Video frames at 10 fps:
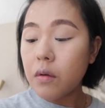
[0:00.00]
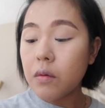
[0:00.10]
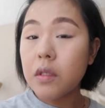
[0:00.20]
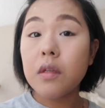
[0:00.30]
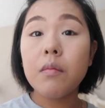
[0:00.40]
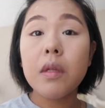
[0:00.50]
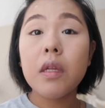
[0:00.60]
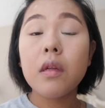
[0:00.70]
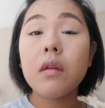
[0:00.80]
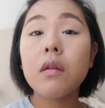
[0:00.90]
今日ちなみ
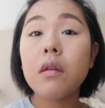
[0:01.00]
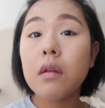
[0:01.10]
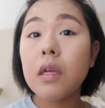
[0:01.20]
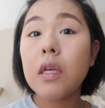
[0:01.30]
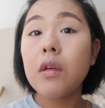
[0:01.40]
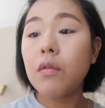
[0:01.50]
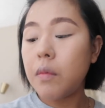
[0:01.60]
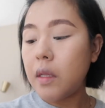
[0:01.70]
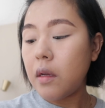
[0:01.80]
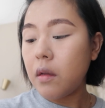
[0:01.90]
に金曜
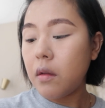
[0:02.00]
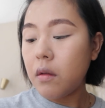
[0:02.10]
日で